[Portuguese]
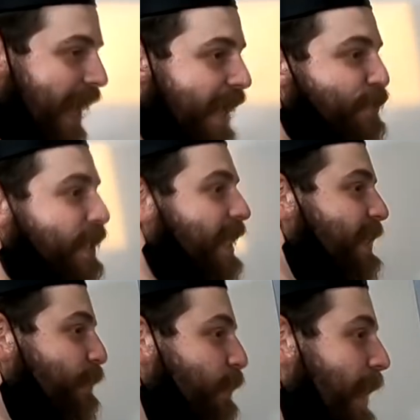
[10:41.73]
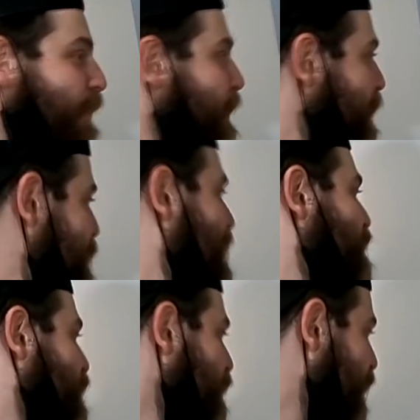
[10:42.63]
Aí cheguei aqui o carro do Léo não
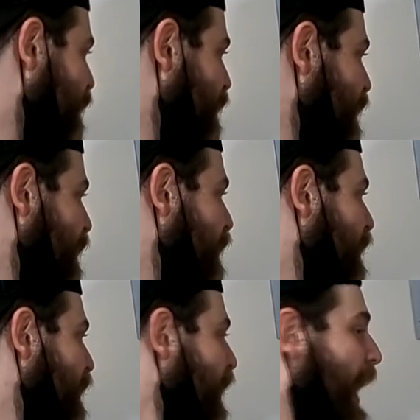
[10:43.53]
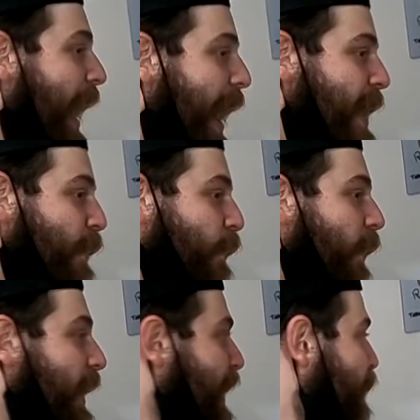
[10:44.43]
tava, só o é, teu. Ele foi gravar coisa. Aí eu
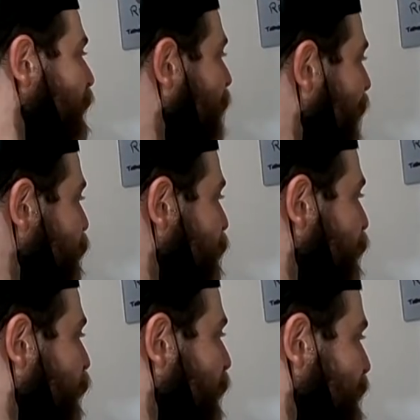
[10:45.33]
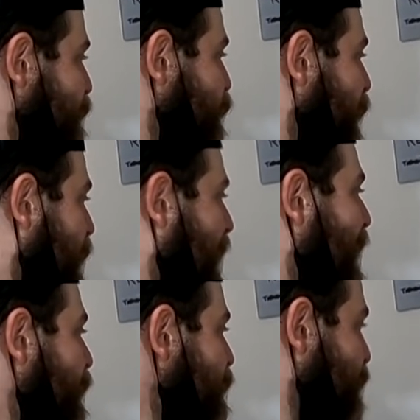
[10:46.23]
colei o carro, o adesivo no teu
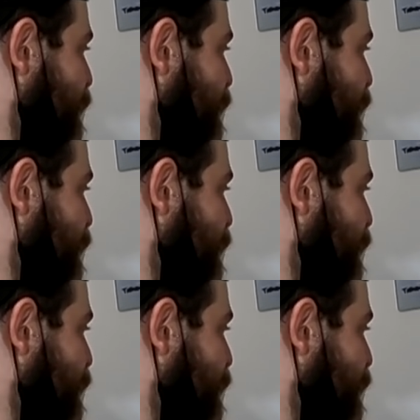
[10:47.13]
carro. Você